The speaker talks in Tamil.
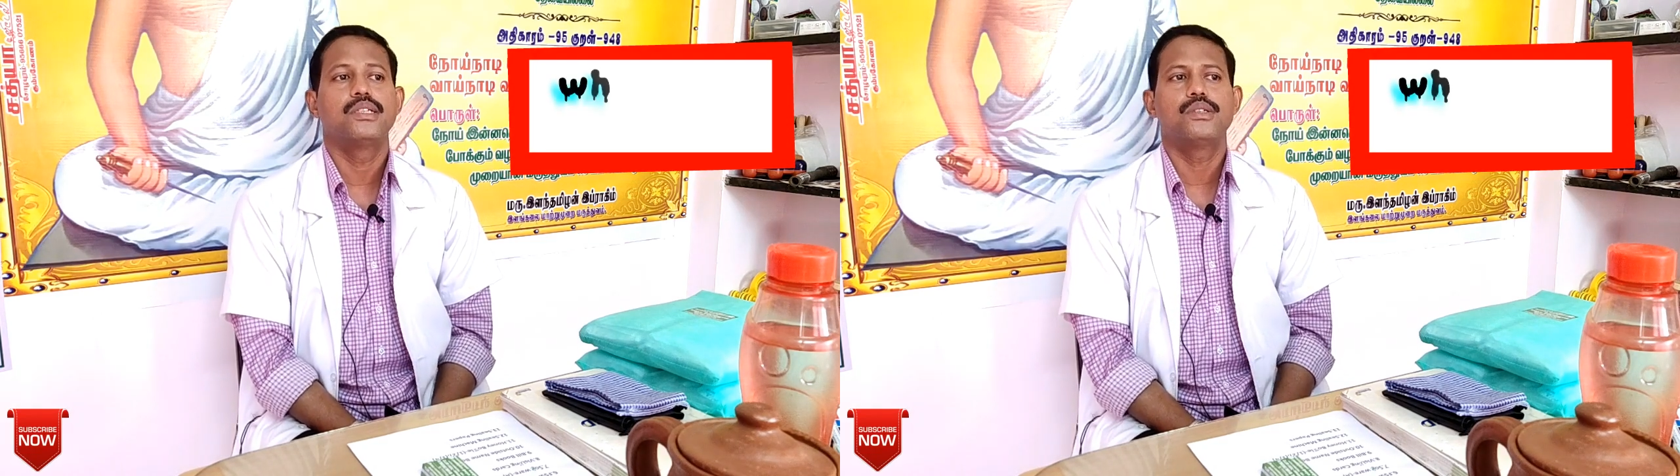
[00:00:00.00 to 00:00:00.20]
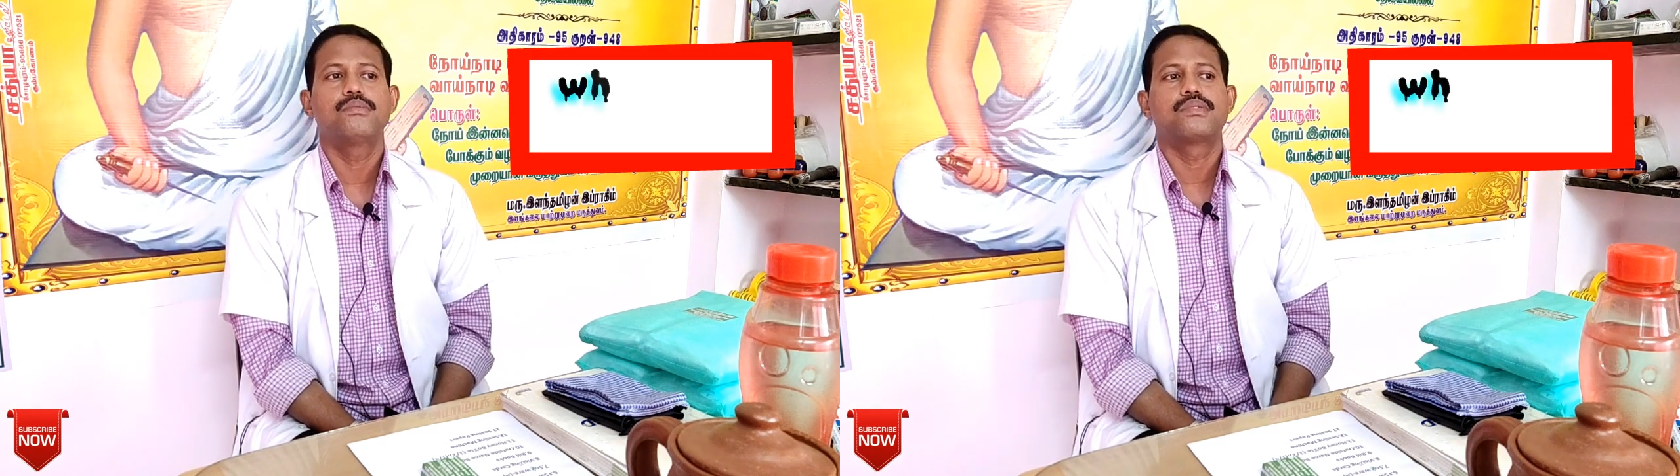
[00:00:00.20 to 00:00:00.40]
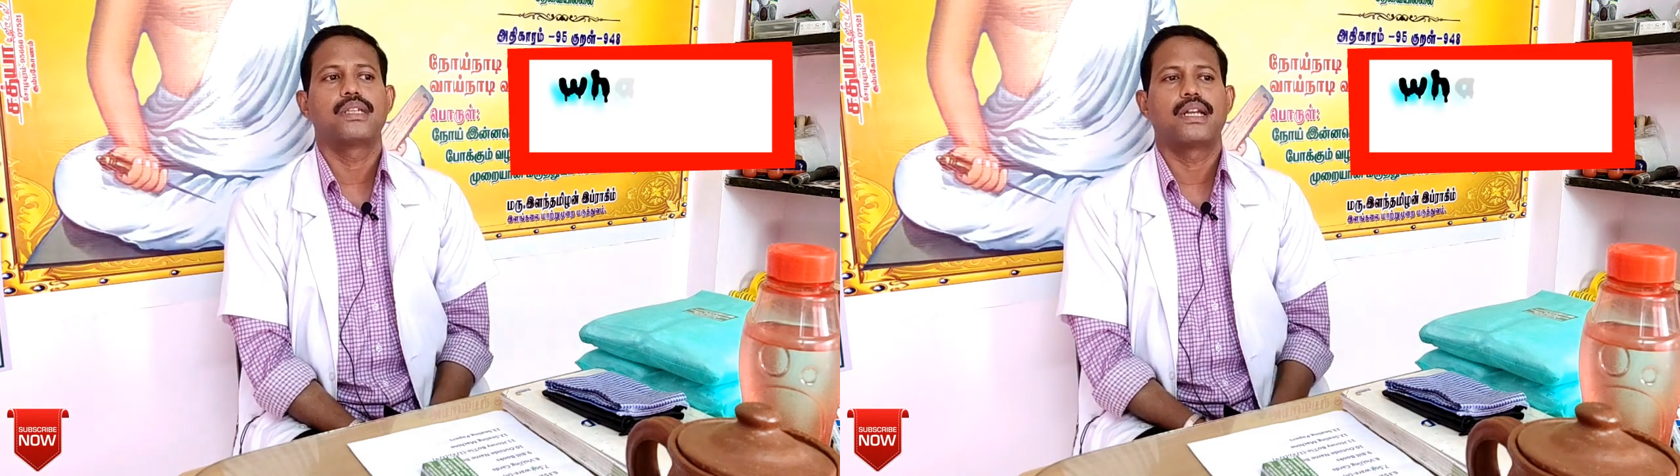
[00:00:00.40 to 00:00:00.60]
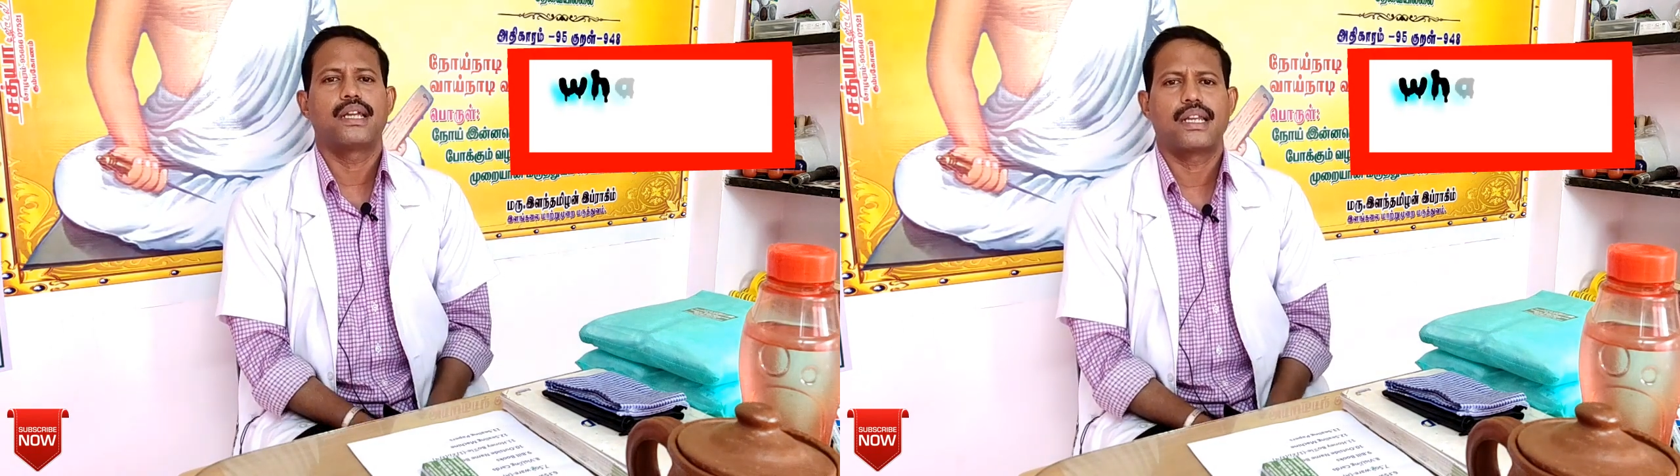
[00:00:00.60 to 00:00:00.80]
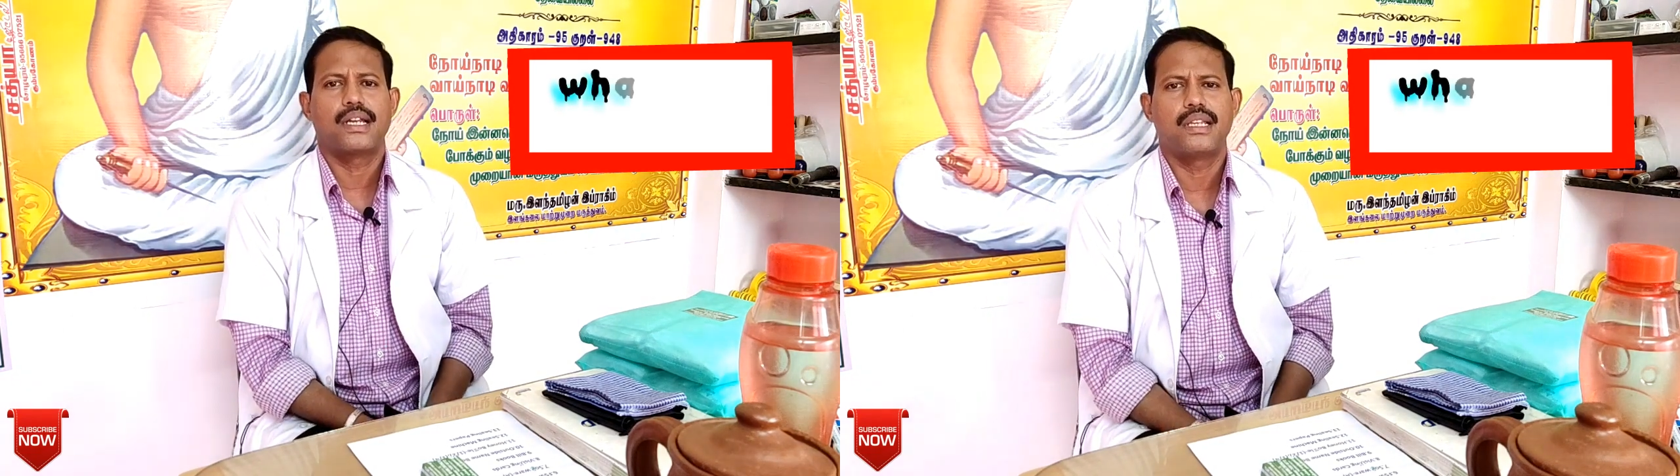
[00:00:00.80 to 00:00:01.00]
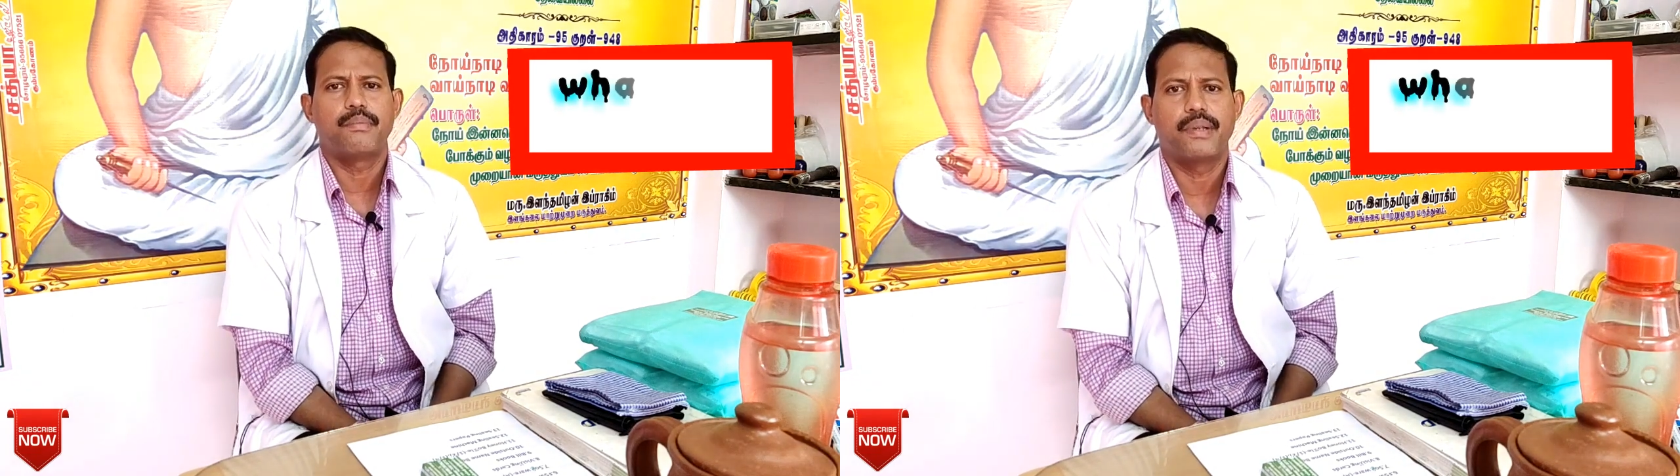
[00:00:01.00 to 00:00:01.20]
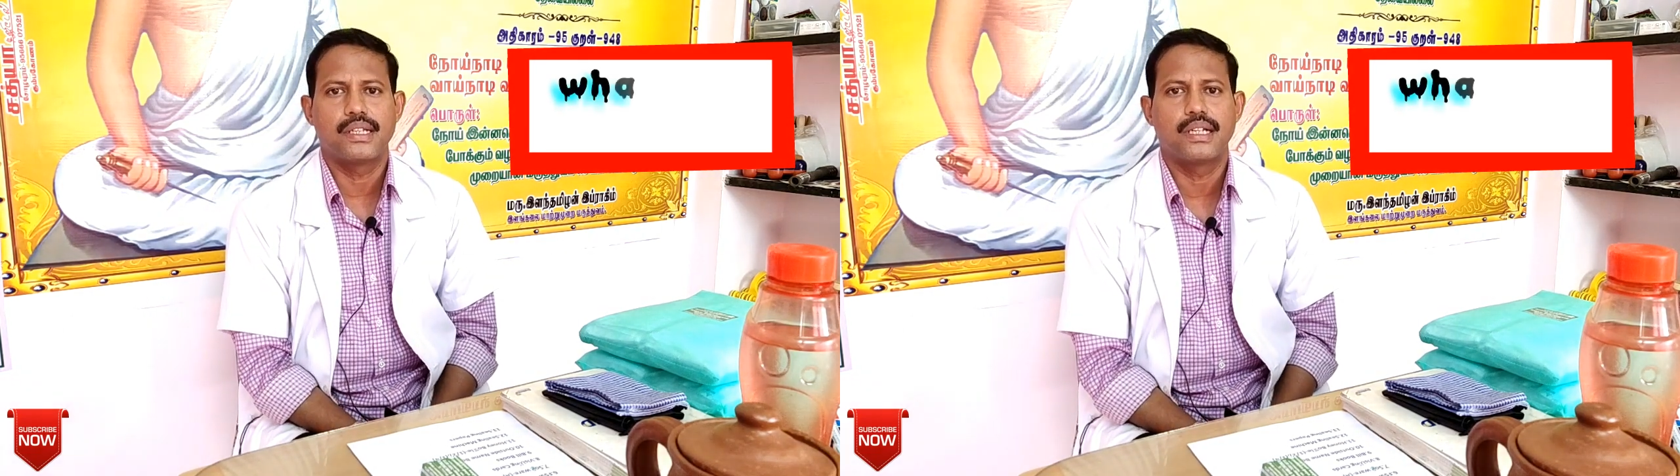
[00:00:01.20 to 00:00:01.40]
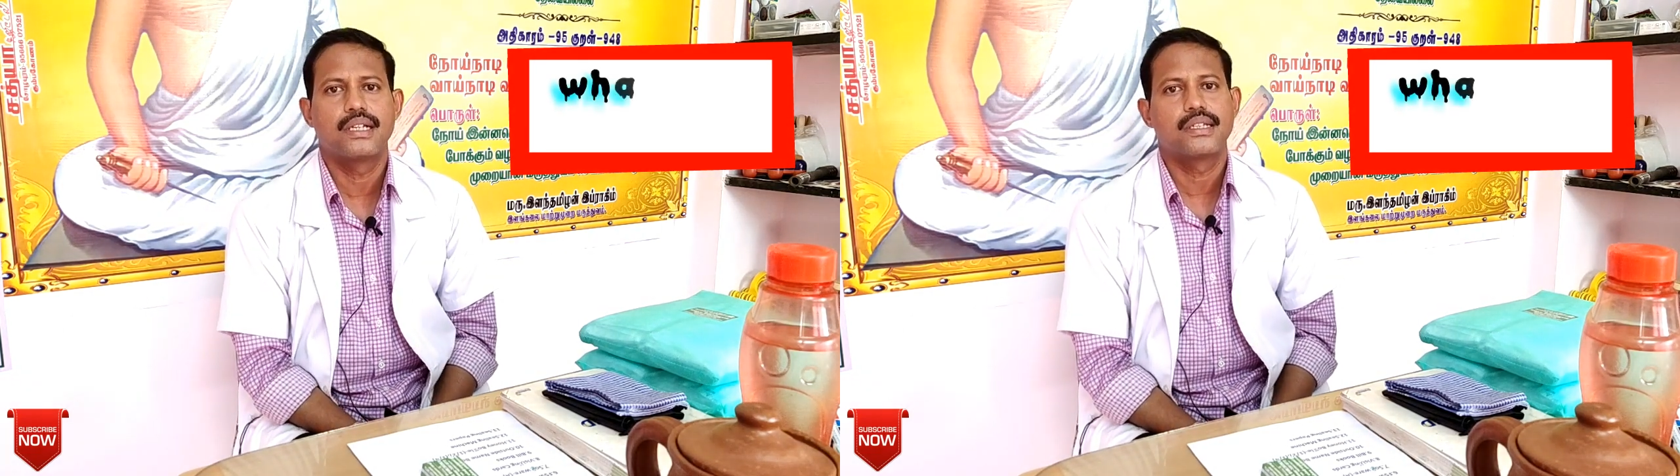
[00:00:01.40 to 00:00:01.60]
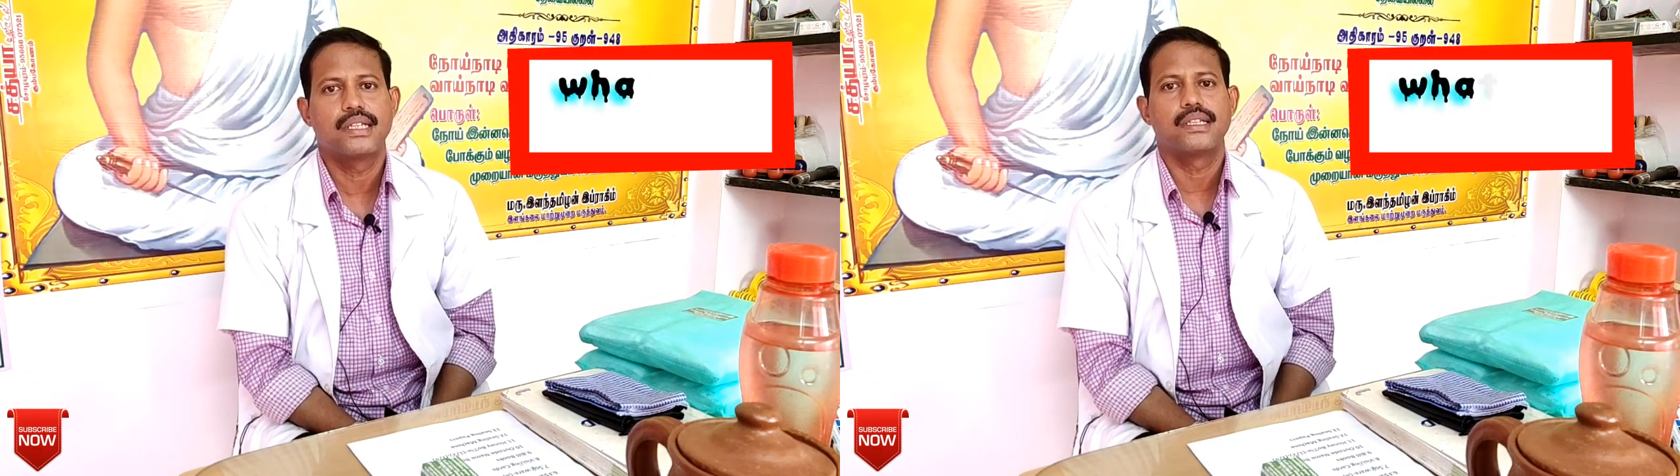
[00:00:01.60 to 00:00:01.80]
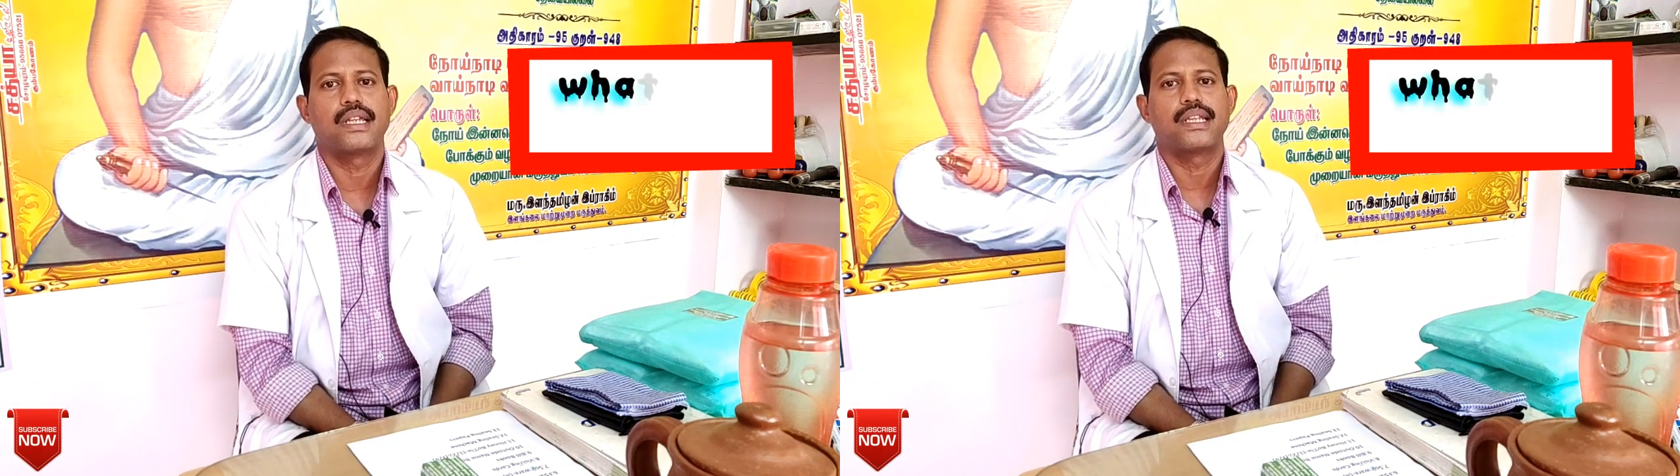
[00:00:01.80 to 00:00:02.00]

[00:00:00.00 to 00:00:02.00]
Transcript: இன்னும் சில நேரங்களில் பெண்கள்கிட்டேருந்து